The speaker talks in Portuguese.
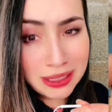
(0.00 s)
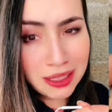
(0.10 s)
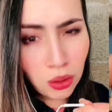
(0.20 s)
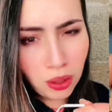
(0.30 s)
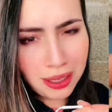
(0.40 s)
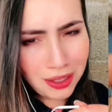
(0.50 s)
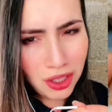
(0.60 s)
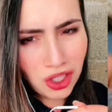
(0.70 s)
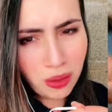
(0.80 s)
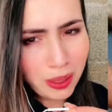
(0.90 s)
esse colar,
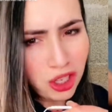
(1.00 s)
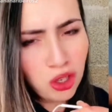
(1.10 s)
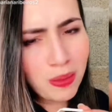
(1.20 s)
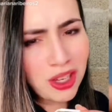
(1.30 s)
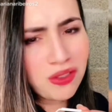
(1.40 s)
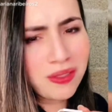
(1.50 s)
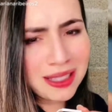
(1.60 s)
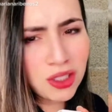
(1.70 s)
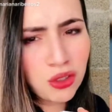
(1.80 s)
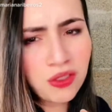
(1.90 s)
gente. Aparentemente fácil de